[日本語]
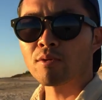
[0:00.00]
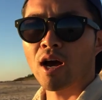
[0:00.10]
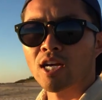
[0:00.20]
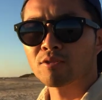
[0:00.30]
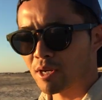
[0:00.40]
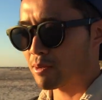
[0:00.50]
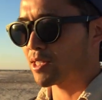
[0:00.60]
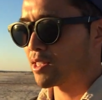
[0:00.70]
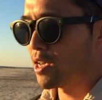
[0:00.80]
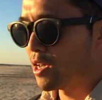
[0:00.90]
旅は始まり
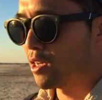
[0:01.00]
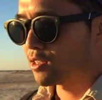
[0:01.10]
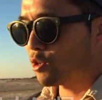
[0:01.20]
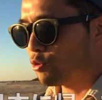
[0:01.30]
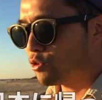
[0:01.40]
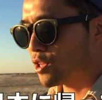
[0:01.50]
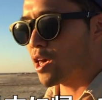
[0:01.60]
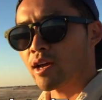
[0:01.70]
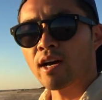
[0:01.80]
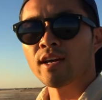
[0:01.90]
ます。日本
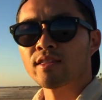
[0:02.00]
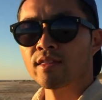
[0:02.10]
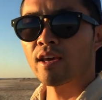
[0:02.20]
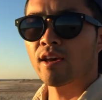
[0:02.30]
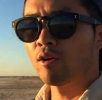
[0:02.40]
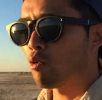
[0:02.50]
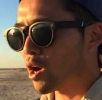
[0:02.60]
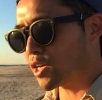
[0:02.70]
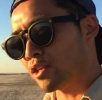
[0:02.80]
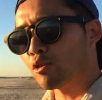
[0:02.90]
で帰って終
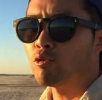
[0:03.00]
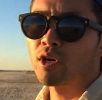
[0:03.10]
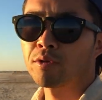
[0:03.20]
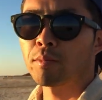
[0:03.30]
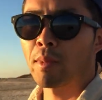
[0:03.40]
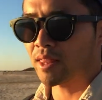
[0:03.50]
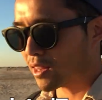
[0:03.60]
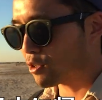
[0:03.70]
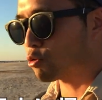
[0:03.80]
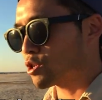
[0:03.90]
わりというわけでは
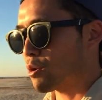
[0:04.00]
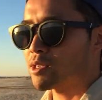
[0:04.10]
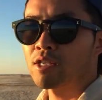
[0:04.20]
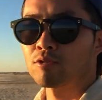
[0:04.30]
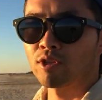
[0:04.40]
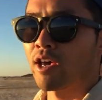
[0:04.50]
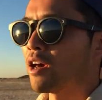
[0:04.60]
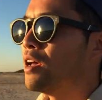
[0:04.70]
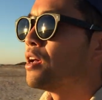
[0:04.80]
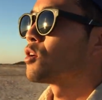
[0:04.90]
全くございませんので、
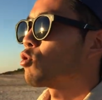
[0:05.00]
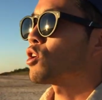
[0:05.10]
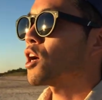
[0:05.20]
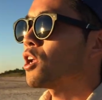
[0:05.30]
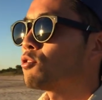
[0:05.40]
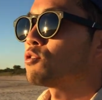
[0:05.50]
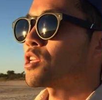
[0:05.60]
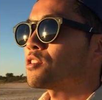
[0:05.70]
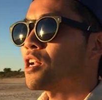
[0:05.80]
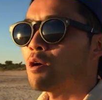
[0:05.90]
これからの
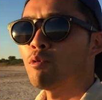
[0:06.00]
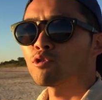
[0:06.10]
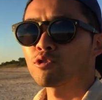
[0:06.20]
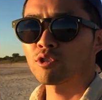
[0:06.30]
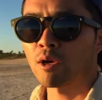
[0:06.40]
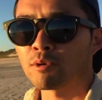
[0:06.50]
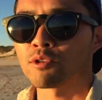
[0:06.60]
さすらい坊主の旅